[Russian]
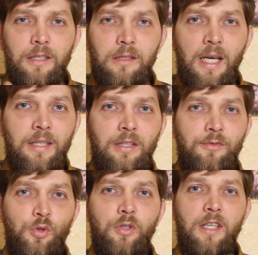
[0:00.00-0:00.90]
и ладан,
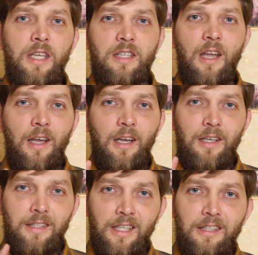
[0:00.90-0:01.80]
все это есть.
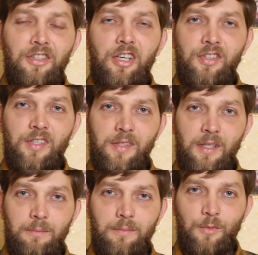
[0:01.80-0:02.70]
Нет
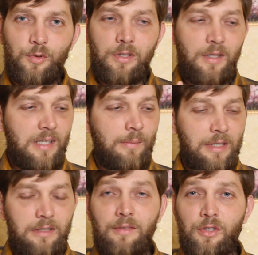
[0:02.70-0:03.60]
нарцисса. Вот это
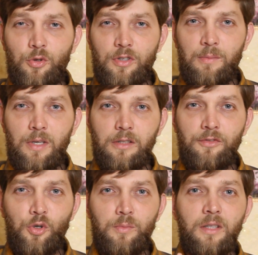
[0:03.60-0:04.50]
самое главное, что я заметил,
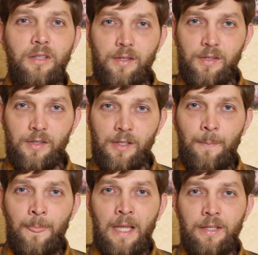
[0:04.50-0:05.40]
в нем нет нарцисса.
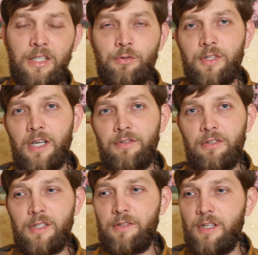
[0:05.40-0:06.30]
Даже вот
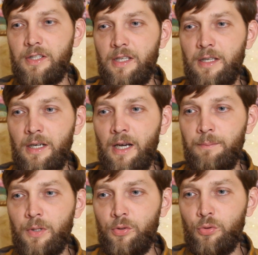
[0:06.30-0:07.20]
сравнивая с версией
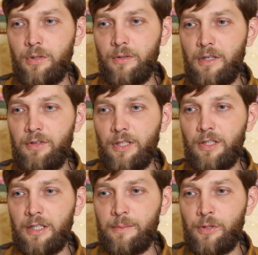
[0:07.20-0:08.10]
Amber Nude, наверное,
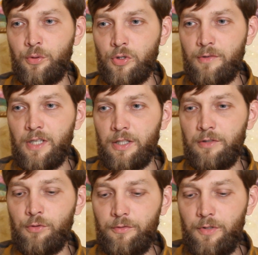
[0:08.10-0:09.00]
надо было тоже взять
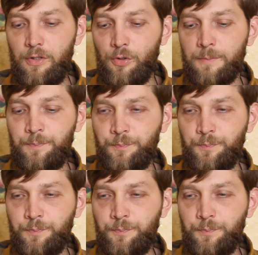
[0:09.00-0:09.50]
его в видео.